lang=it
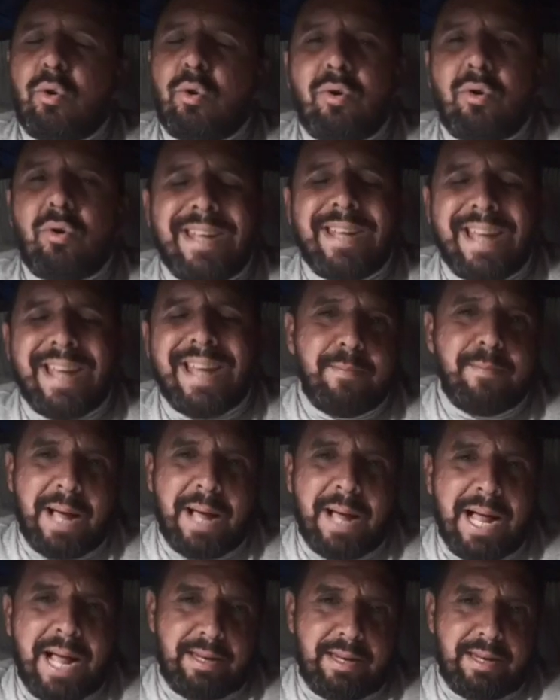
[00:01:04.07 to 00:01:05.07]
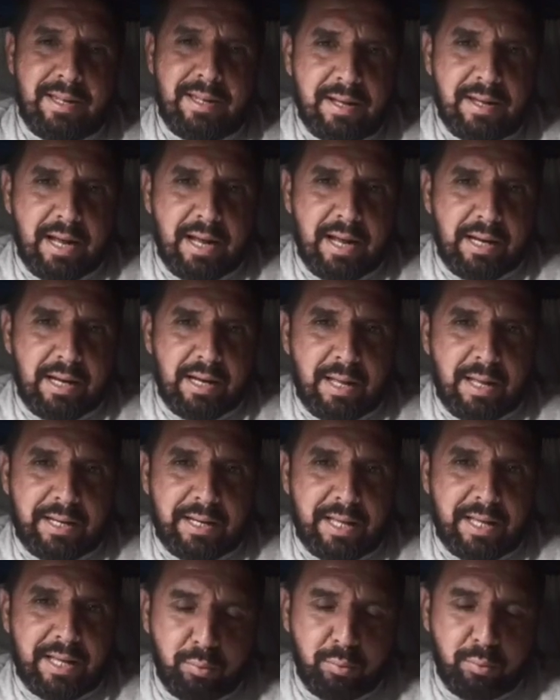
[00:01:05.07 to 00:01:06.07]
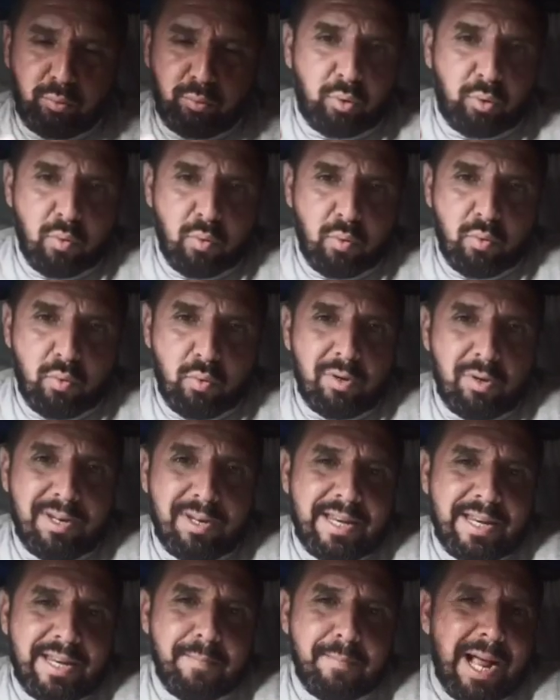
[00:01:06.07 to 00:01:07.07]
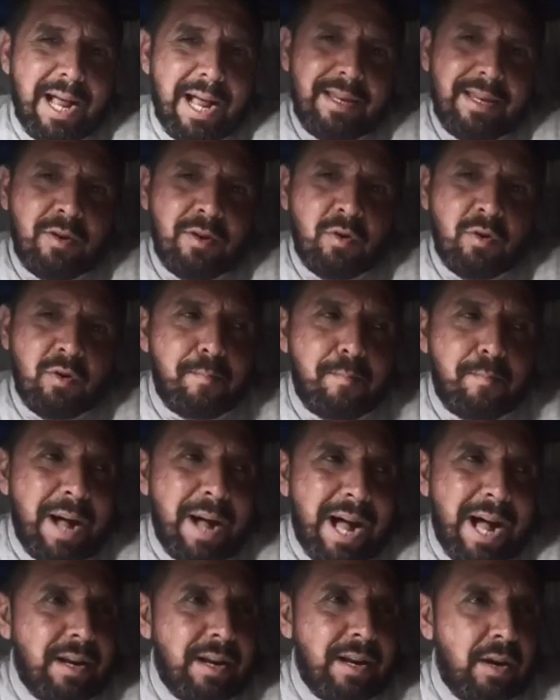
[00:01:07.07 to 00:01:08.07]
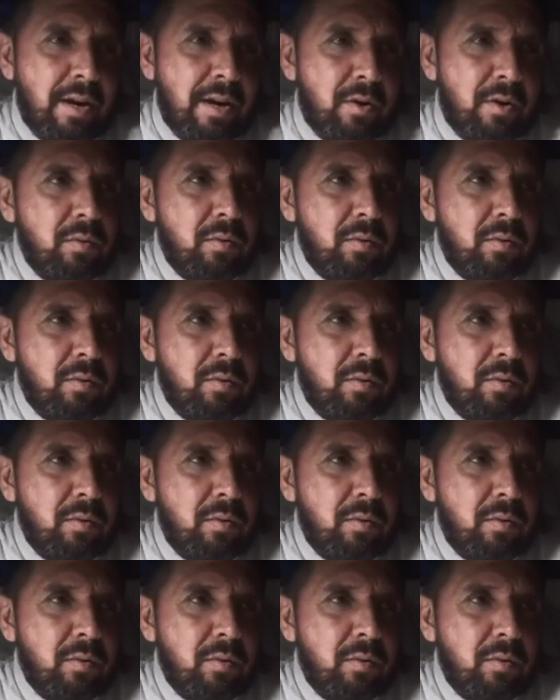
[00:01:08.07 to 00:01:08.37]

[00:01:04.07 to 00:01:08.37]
animali, anche perché punto uno gli animali non parlano.